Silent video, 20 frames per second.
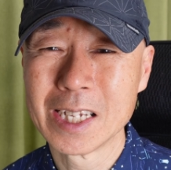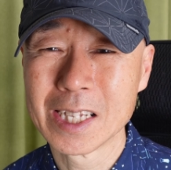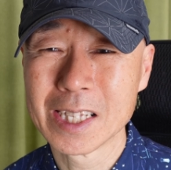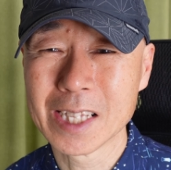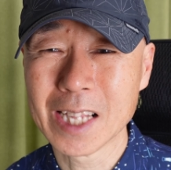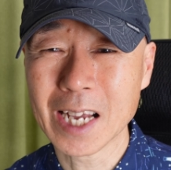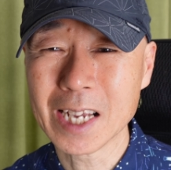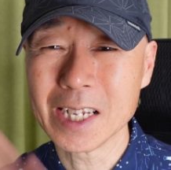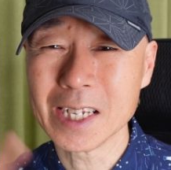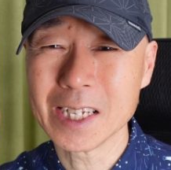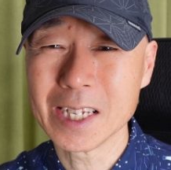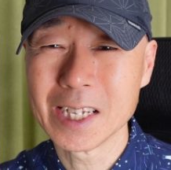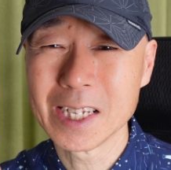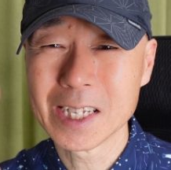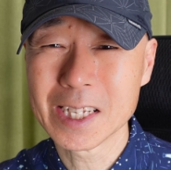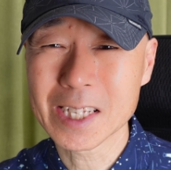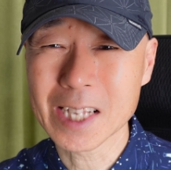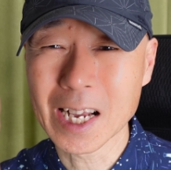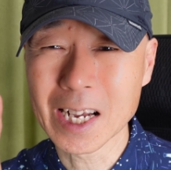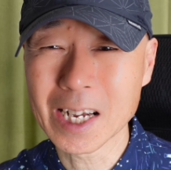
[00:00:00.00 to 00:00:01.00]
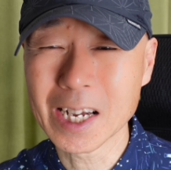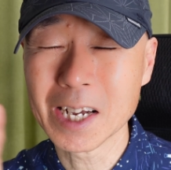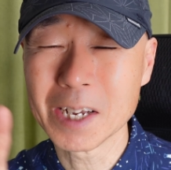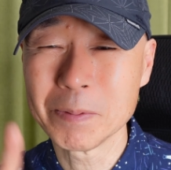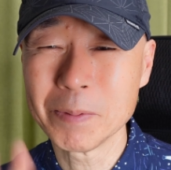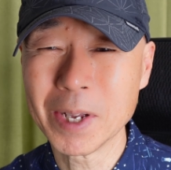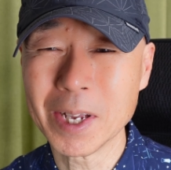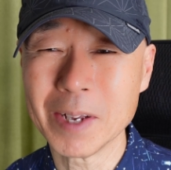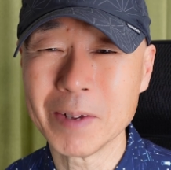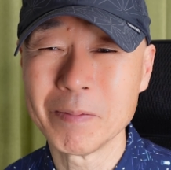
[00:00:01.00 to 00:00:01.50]
だいさんかい
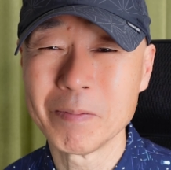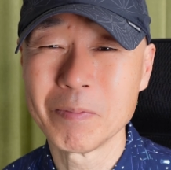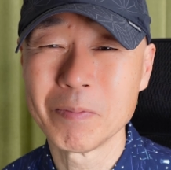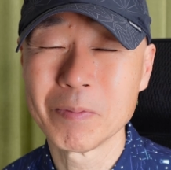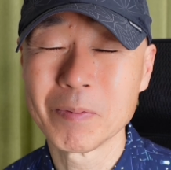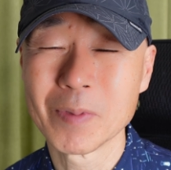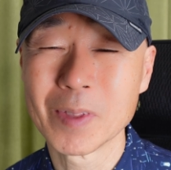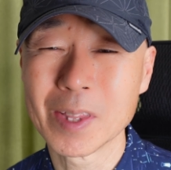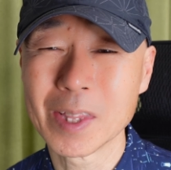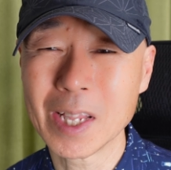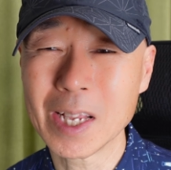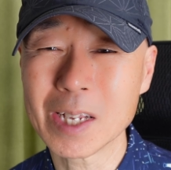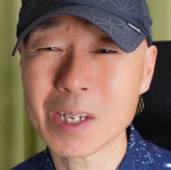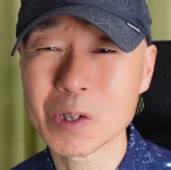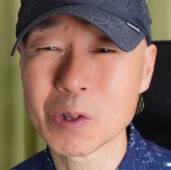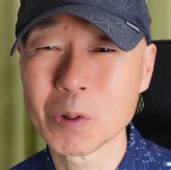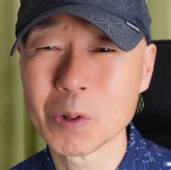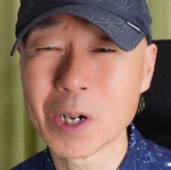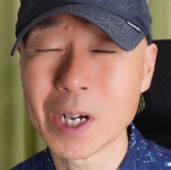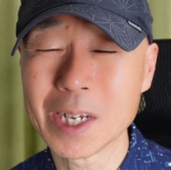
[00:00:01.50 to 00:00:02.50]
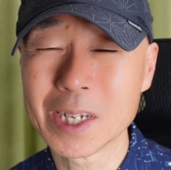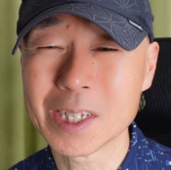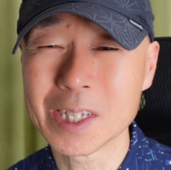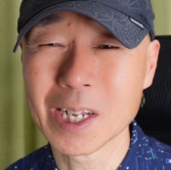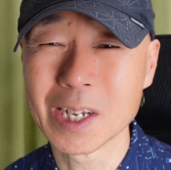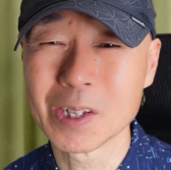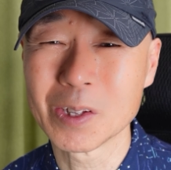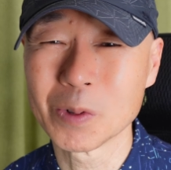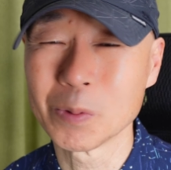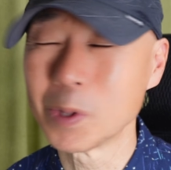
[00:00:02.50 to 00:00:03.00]
めで紹介し
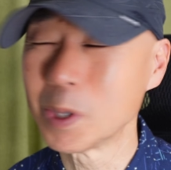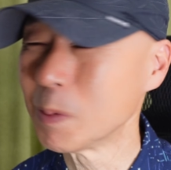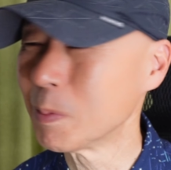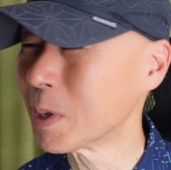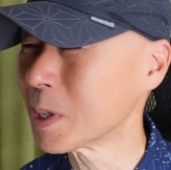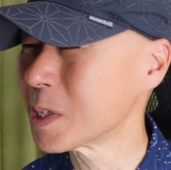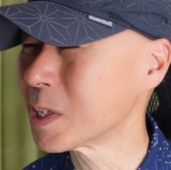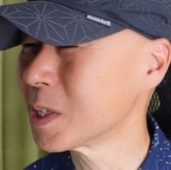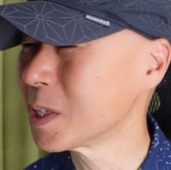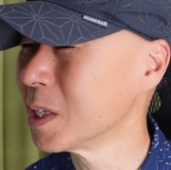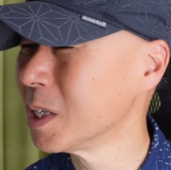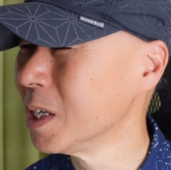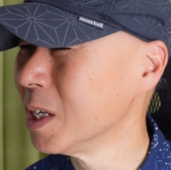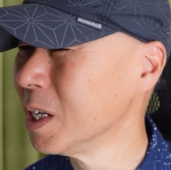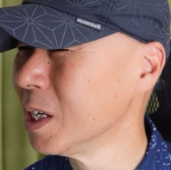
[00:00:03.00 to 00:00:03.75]
たいと思います。